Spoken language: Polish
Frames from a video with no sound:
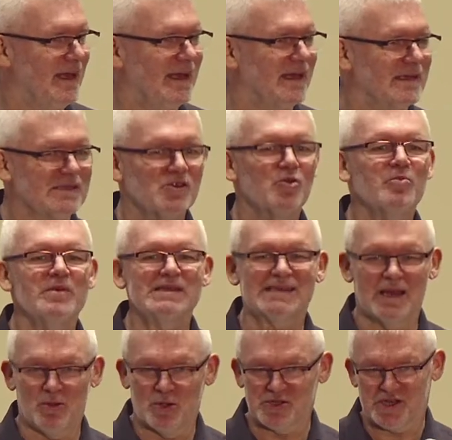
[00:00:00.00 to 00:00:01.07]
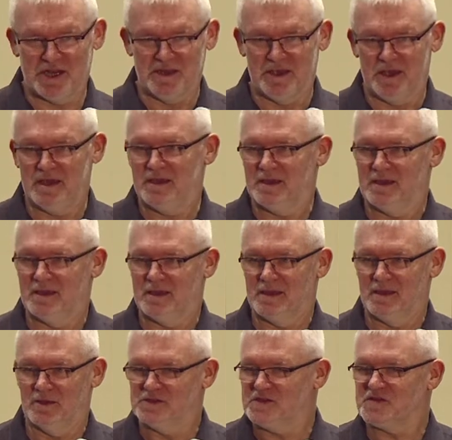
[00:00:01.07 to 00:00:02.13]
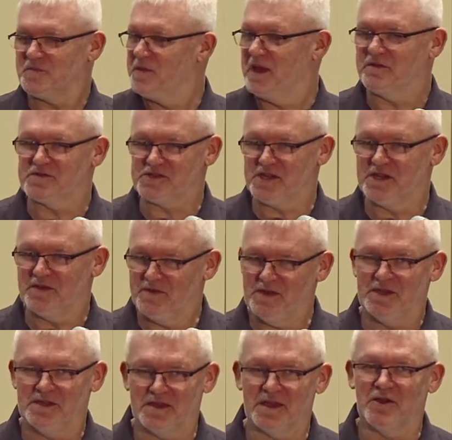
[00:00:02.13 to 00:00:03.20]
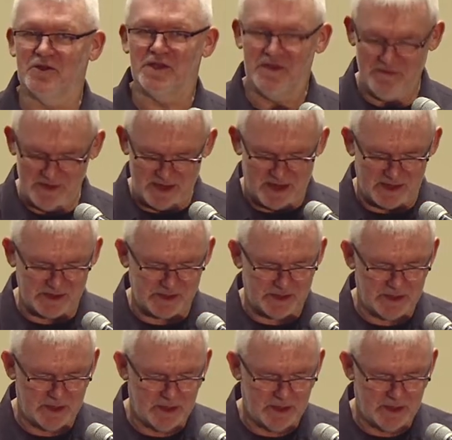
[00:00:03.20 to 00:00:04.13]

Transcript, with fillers: Zróbmy założenie, chociaż w pierwszej chwili tego nie widać,